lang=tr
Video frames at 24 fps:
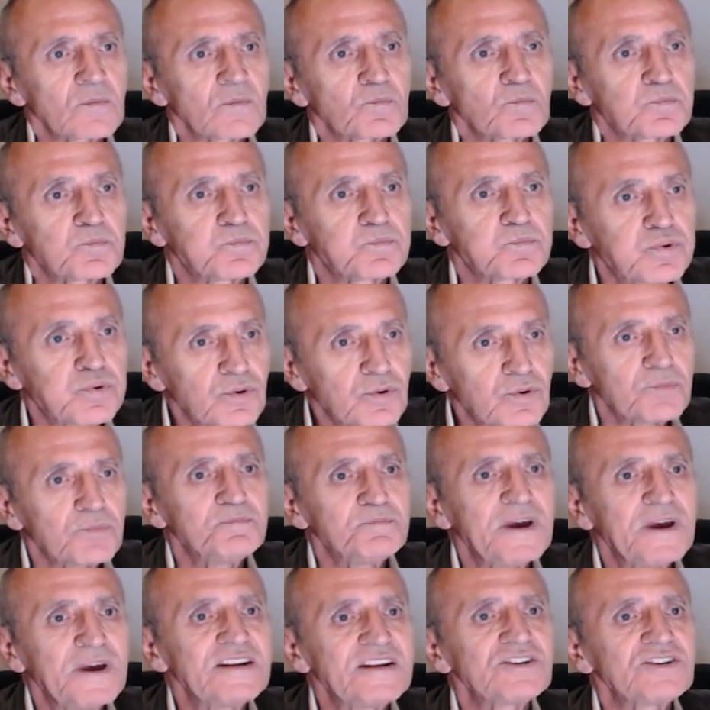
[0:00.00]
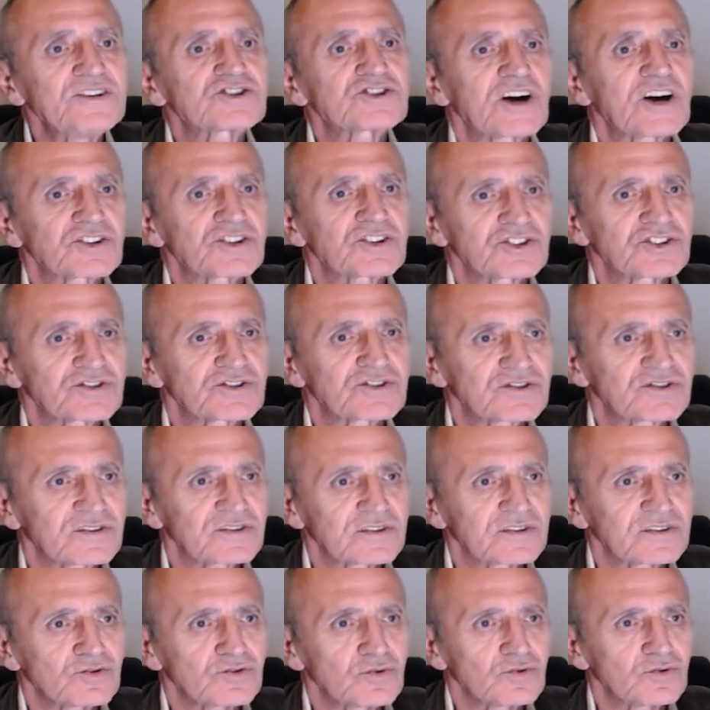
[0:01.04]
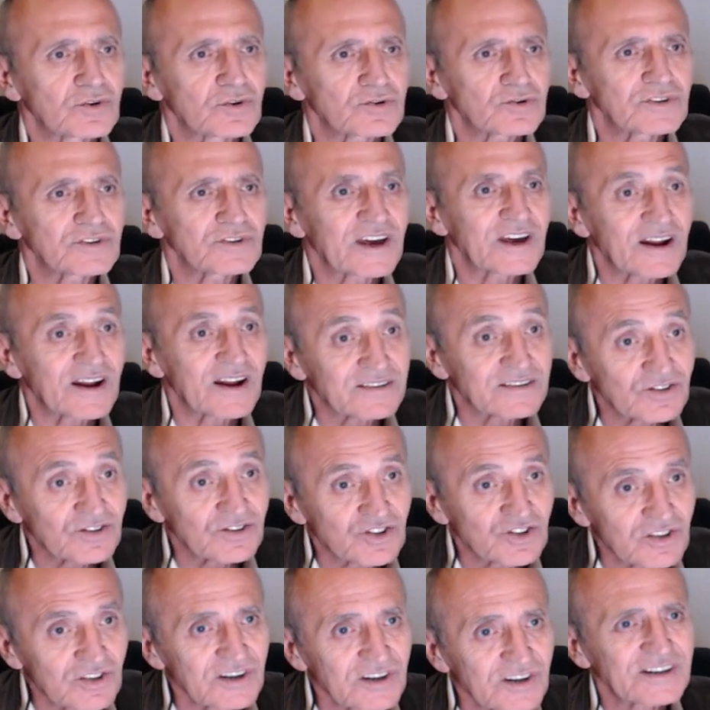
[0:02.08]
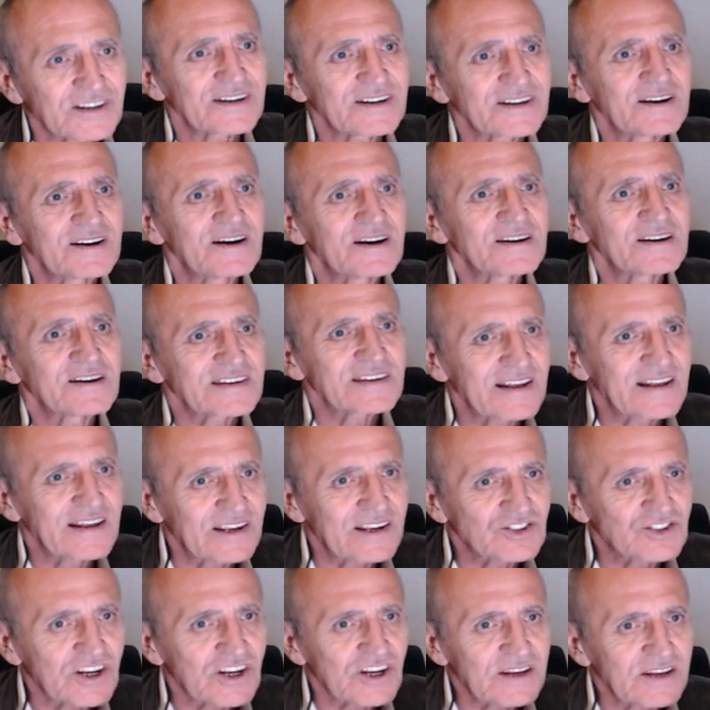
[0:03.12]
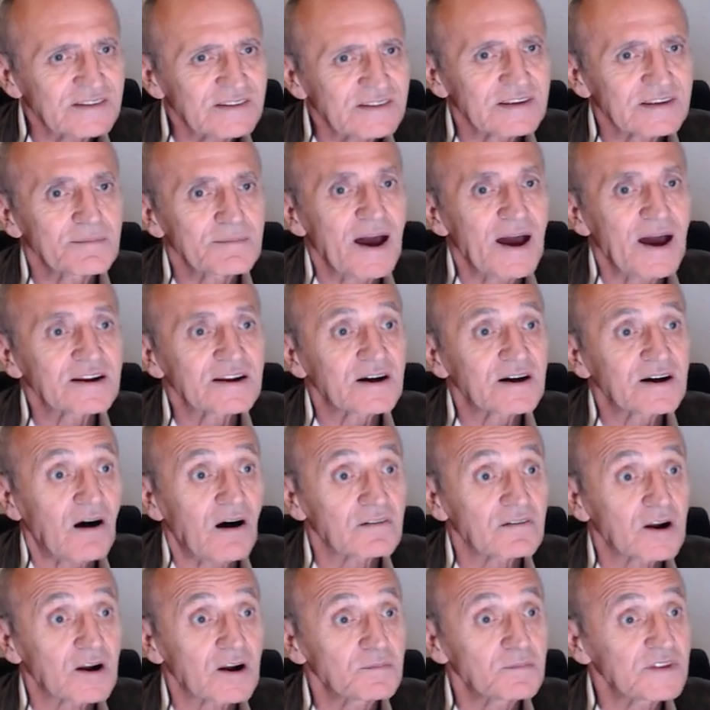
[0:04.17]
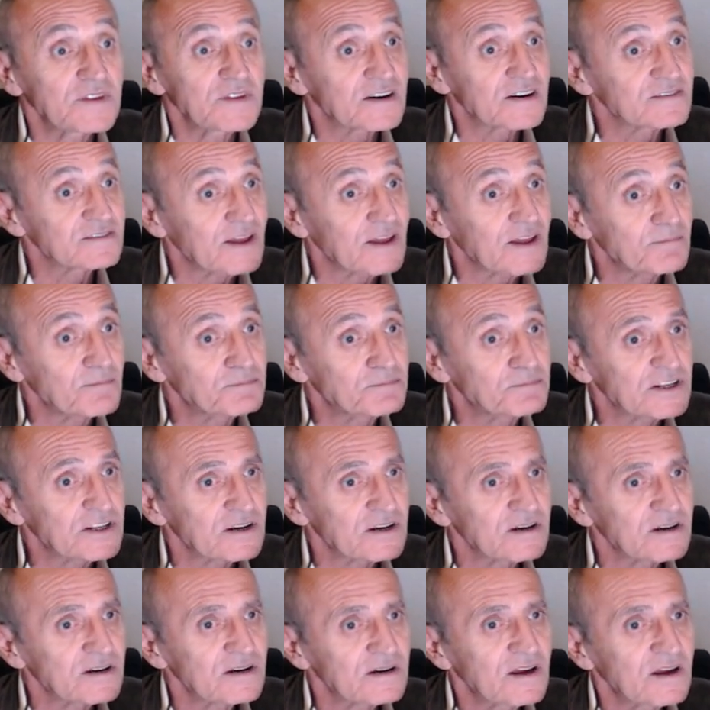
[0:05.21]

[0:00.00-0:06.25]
bu beni şaşırttı diyor. Yaratıcılık geleceğin temel kavramlarından biri.